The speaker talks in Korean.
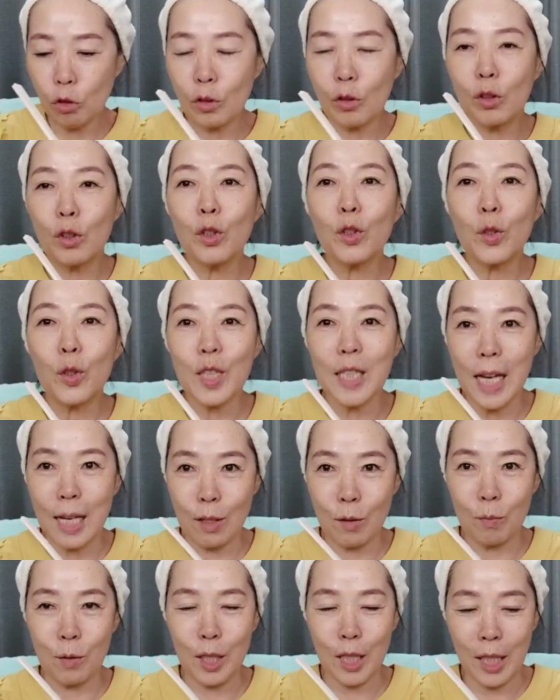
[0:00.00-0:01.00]
쭉쭉
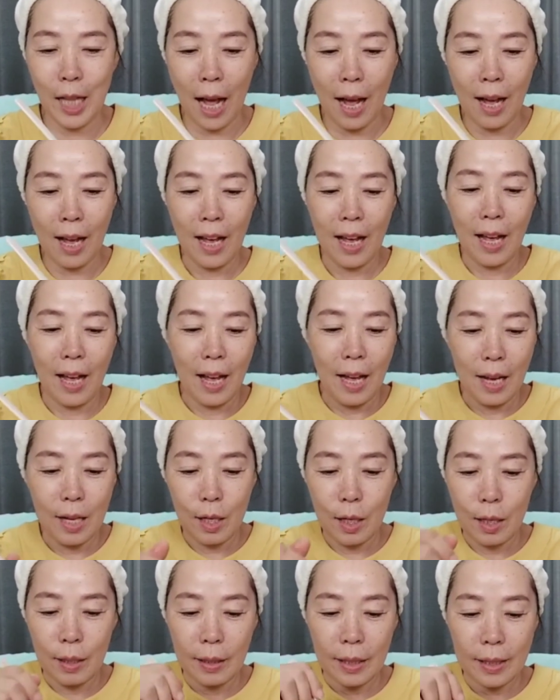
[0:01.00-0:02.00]
짜줍니다.
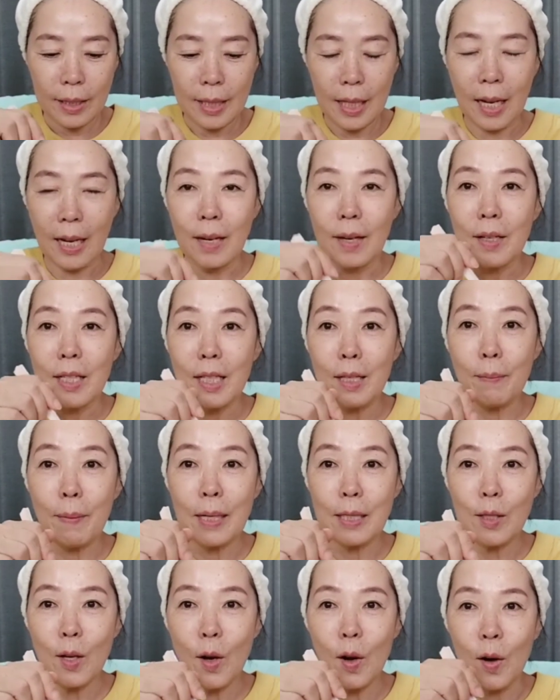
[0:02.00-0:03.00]
그냥
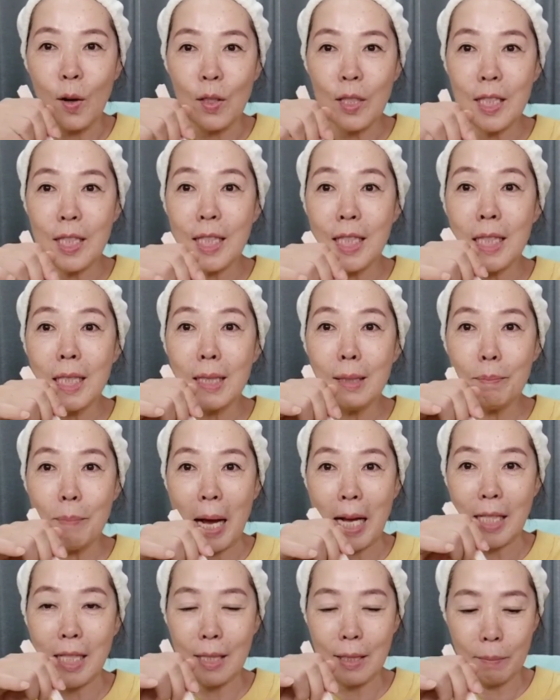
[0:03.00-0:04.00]
입에서
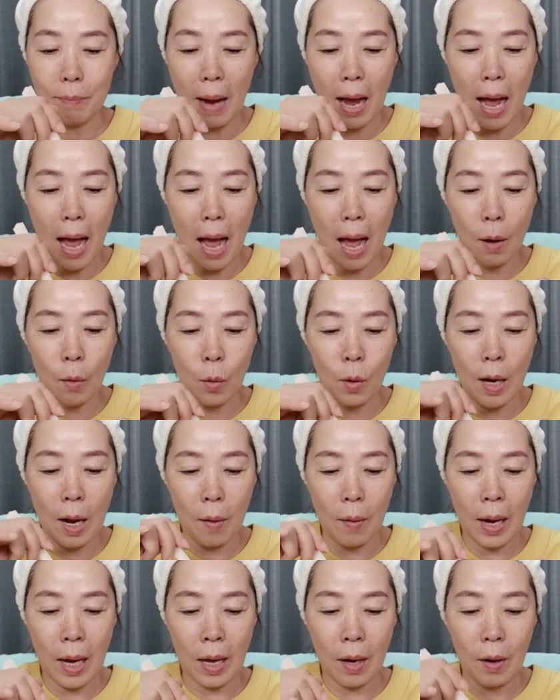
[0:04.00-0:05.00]
신맛이 막
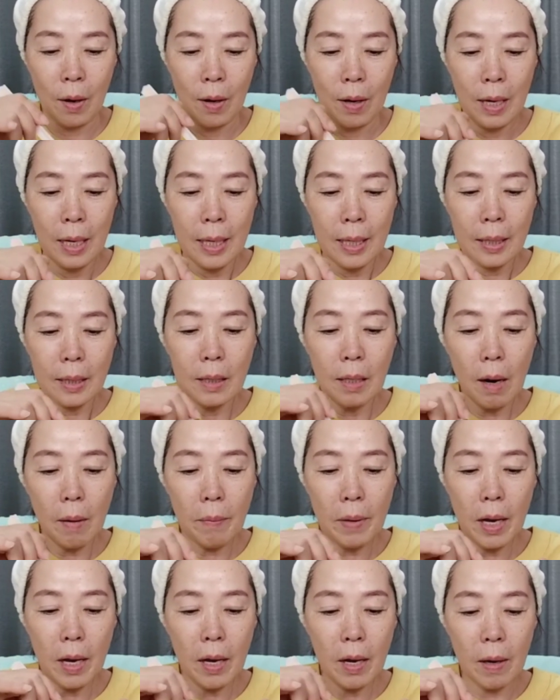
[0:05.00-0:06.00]
올라와요.
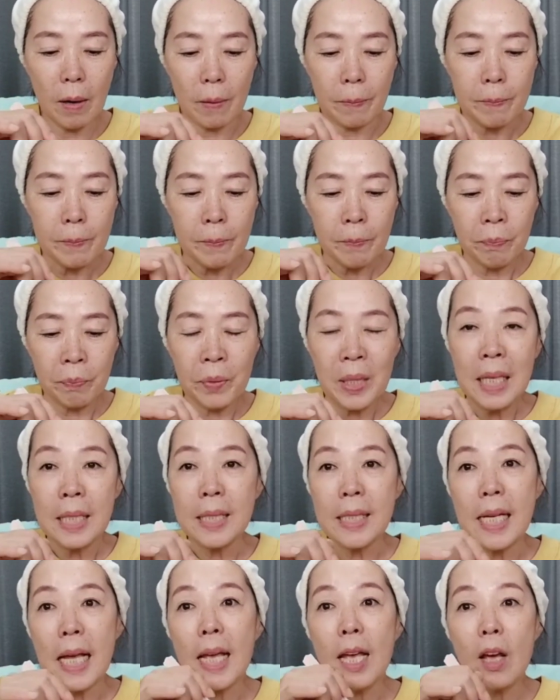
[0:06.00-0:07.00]
그러면
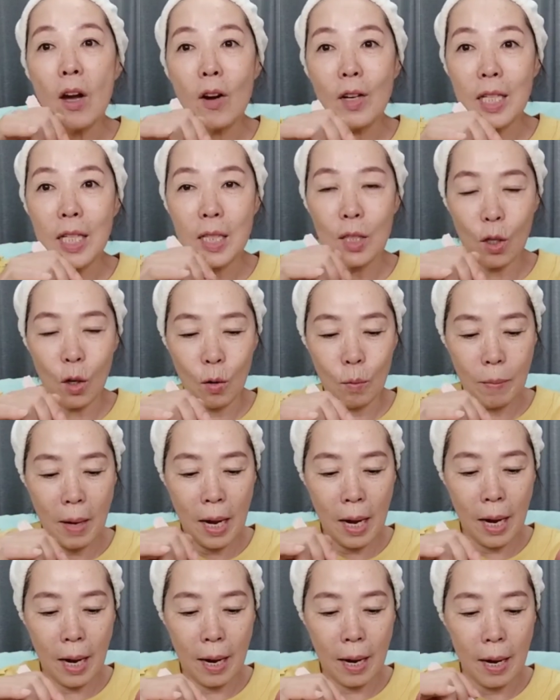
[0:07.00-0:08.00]
제형이
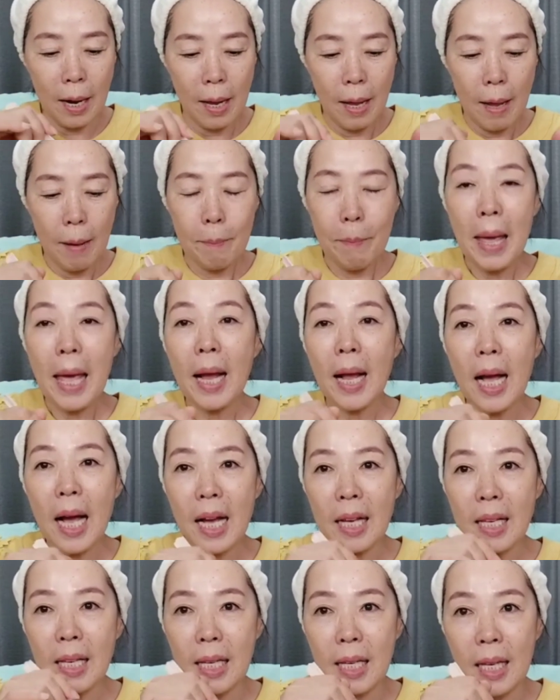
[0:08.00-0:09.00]
정말
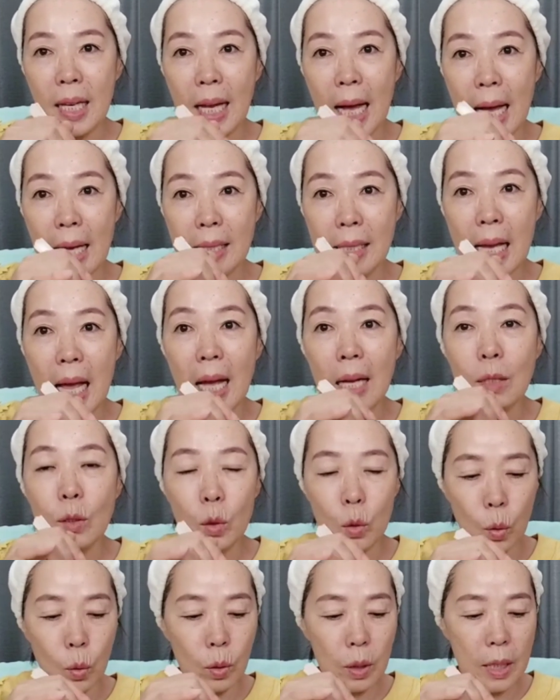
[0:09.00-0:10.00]
팩하기
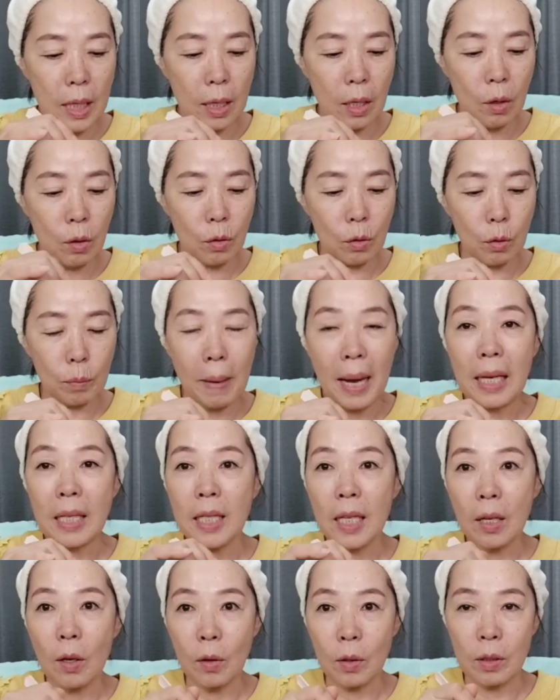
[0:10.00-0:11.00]
가장 좋은 제형으로
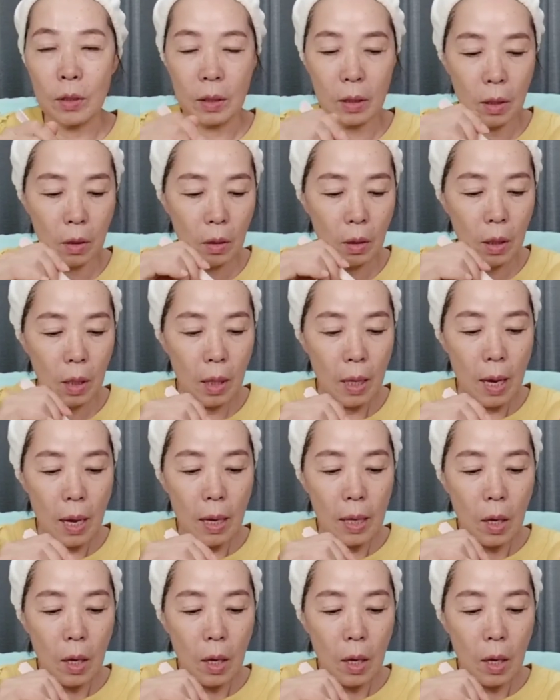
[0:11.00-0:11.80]
바뀌거든요.